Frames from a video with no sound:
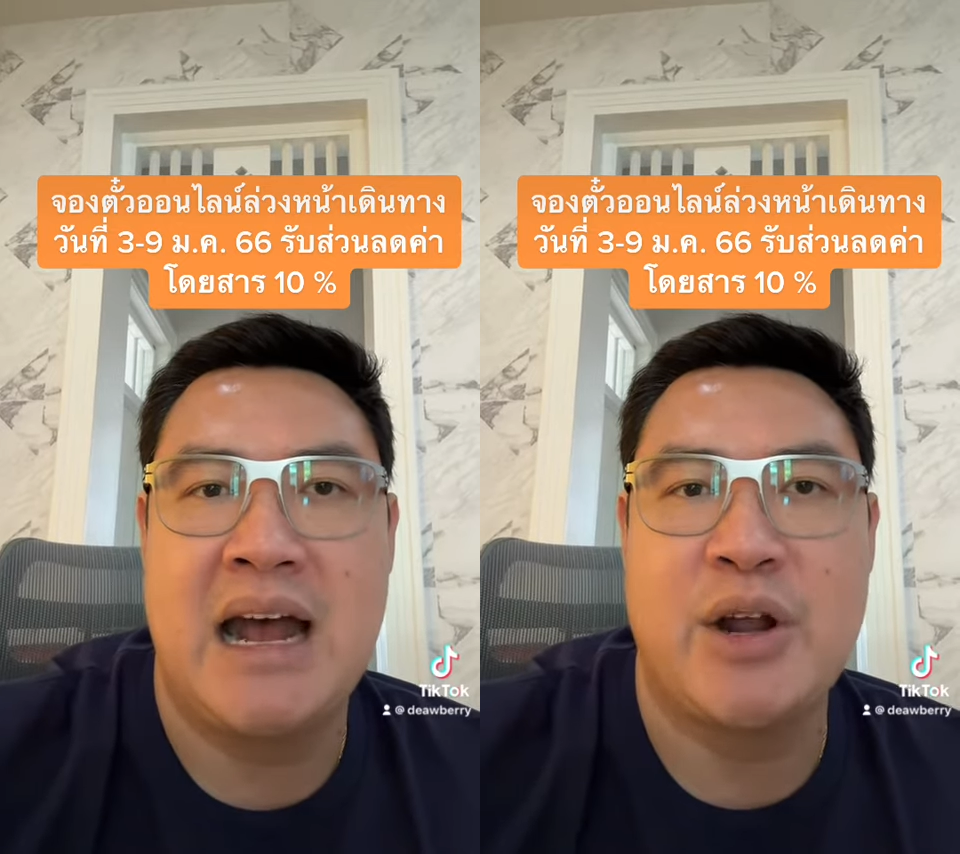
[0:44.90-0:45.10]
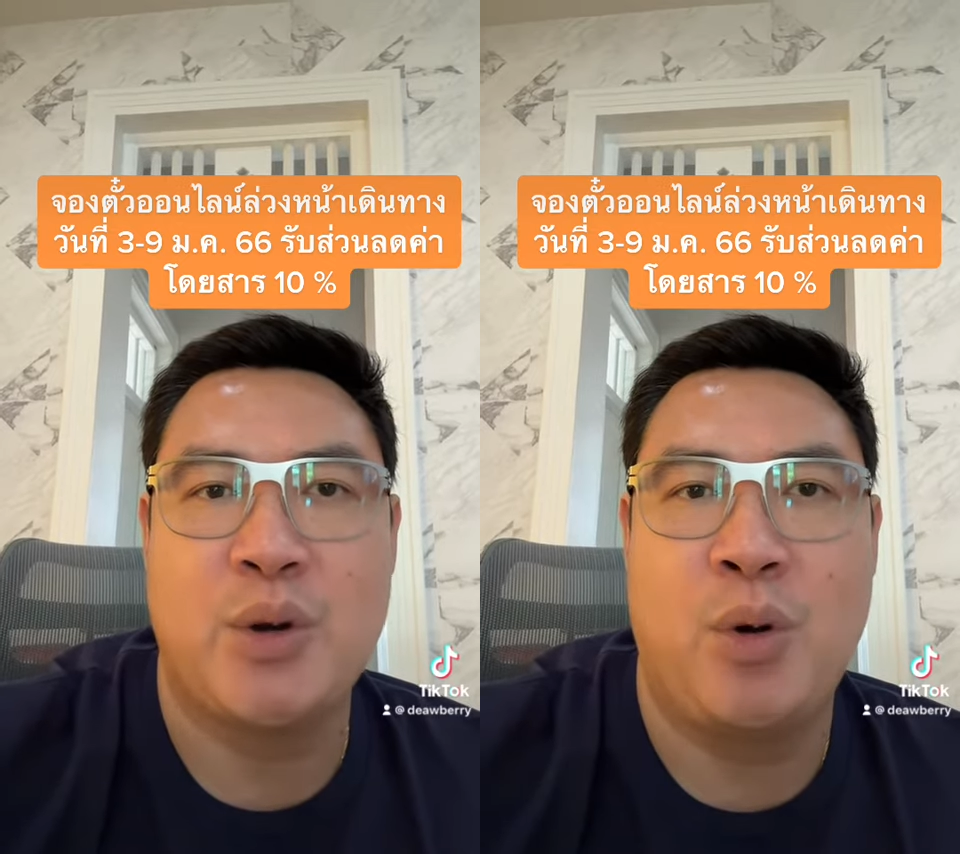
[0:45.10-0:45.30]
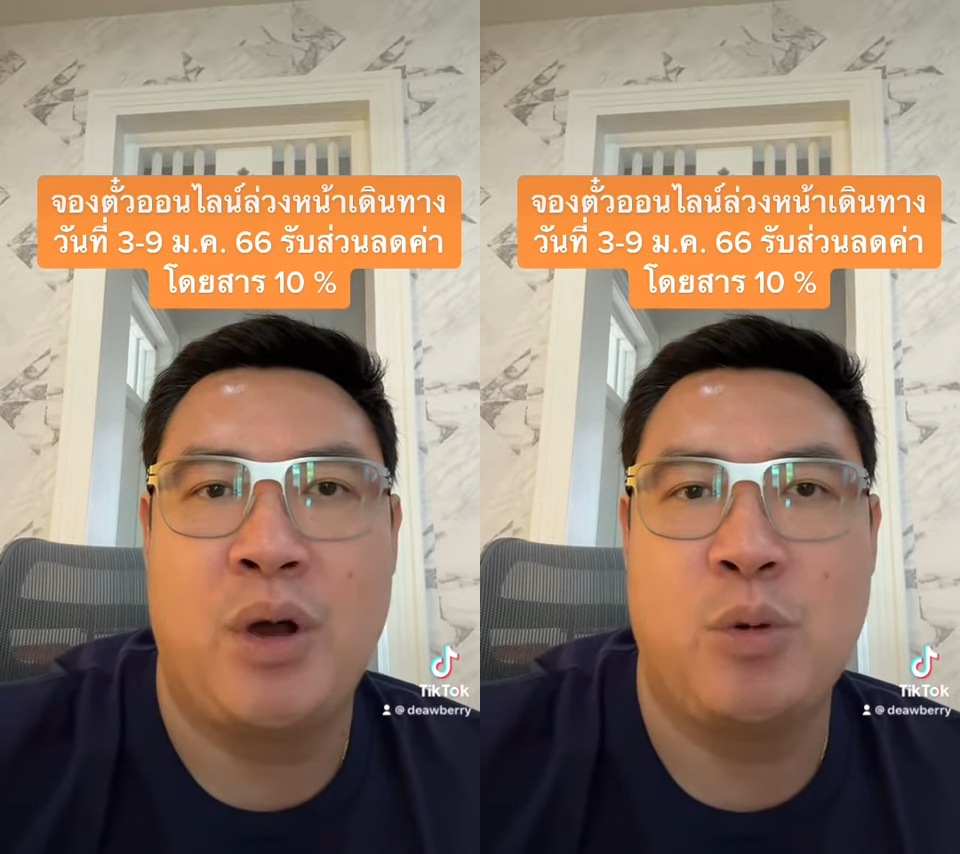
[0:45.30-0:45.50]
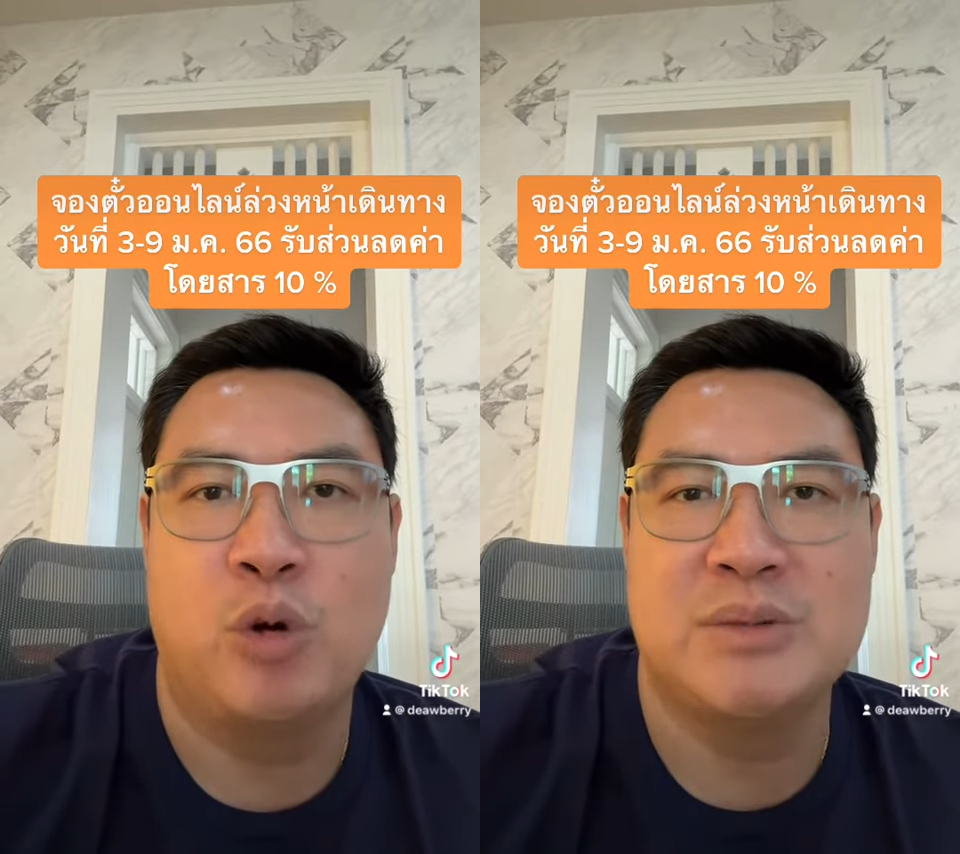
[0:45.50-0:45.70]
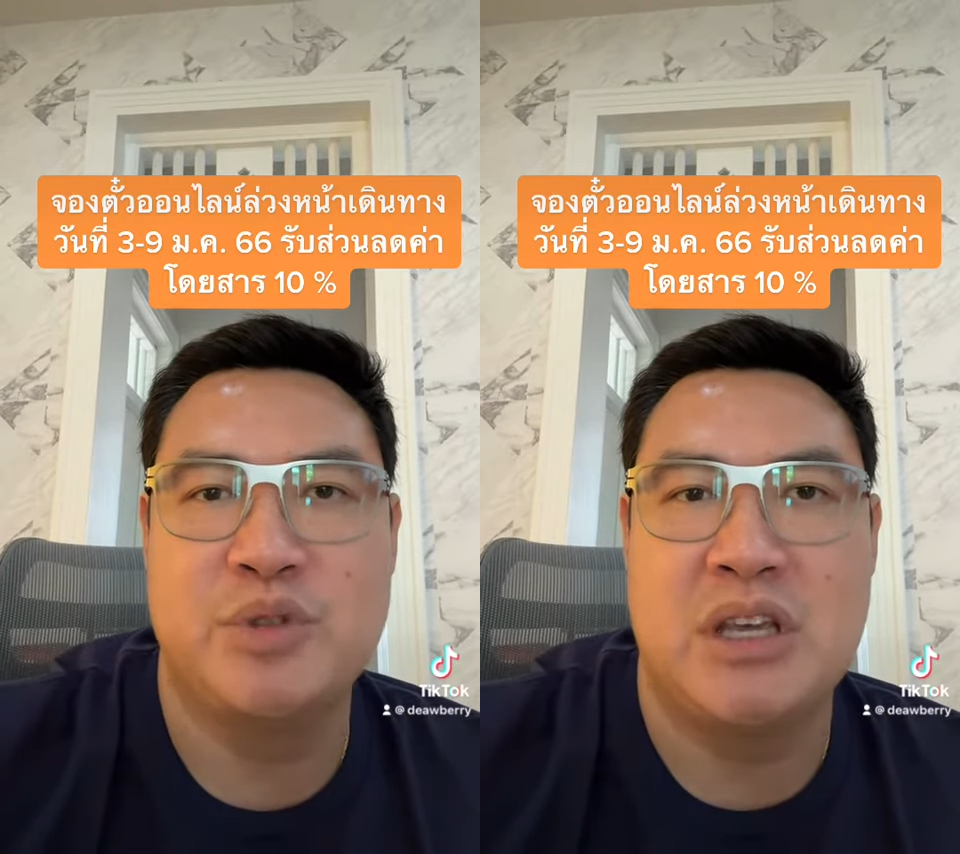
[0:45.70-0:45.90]

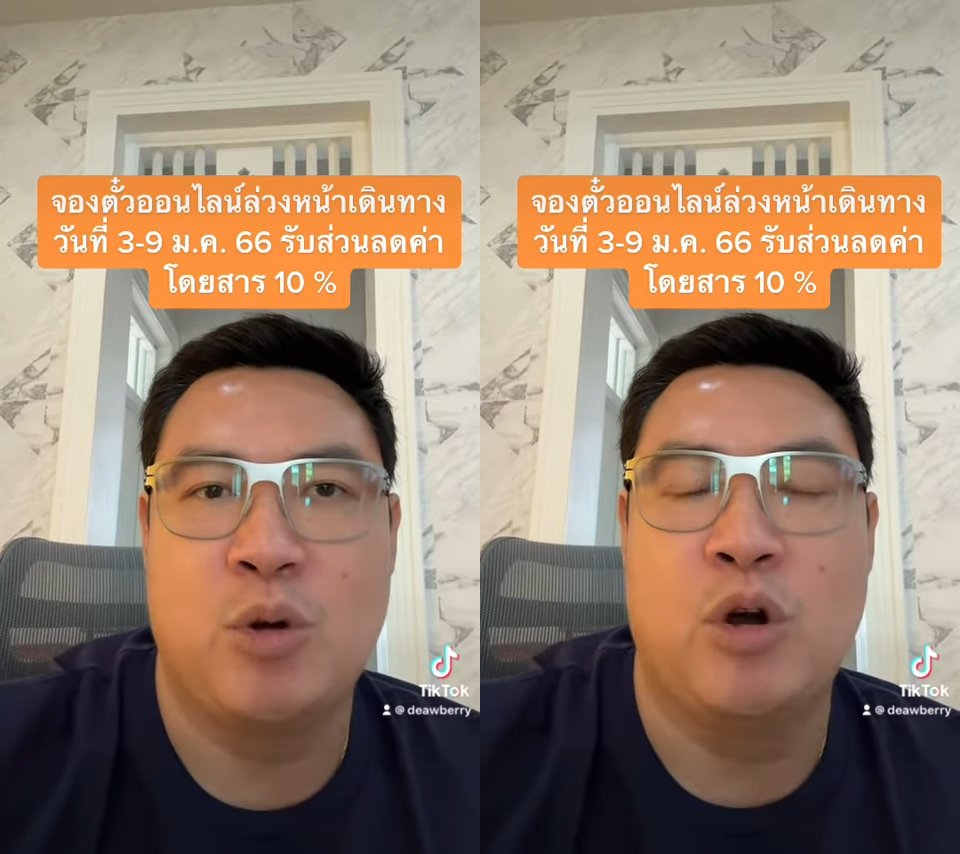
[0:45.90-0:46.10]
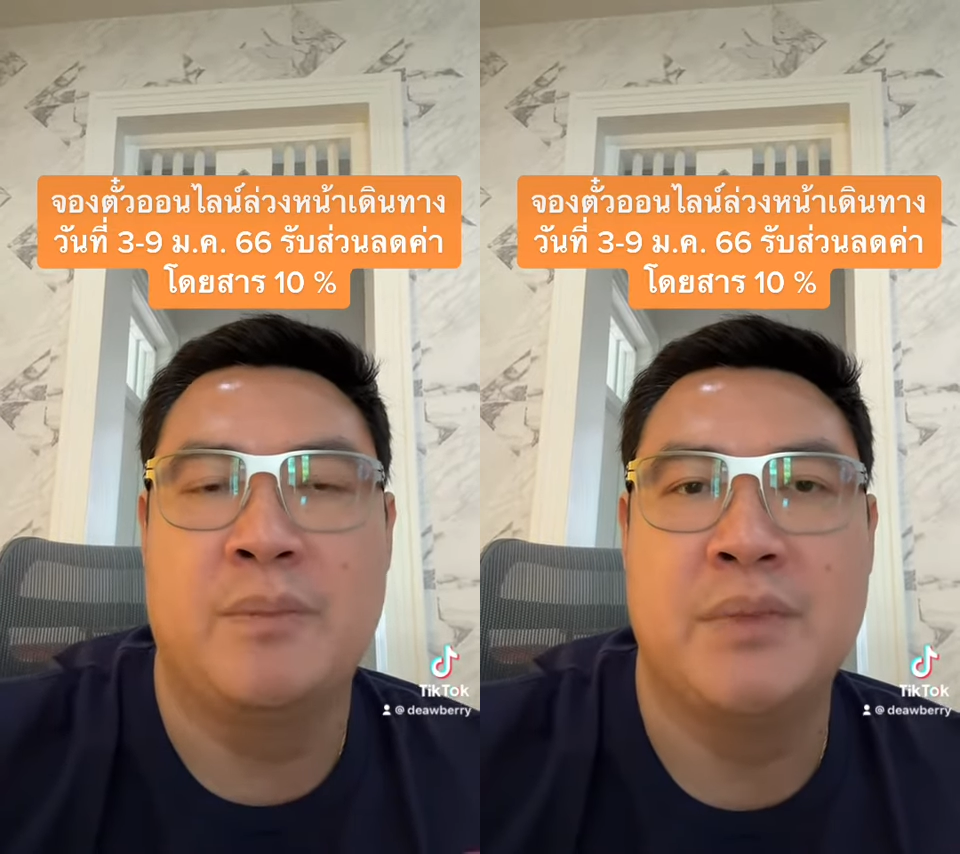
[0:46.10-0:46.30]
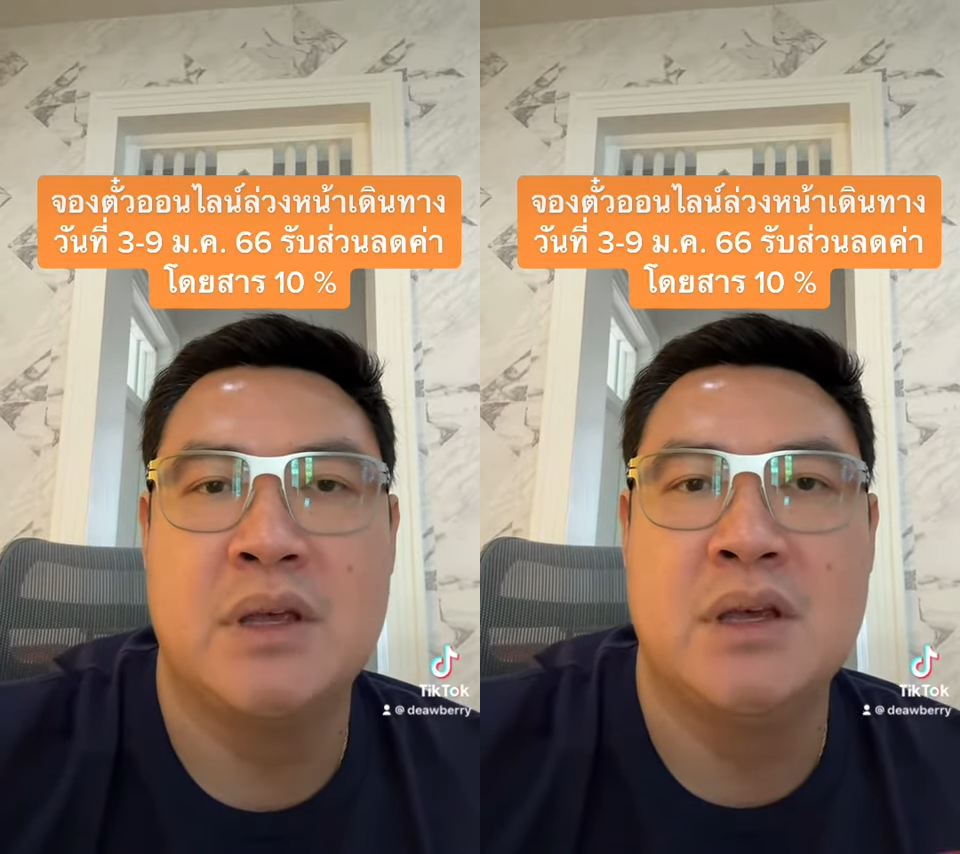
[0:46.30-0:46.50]
59,564 คน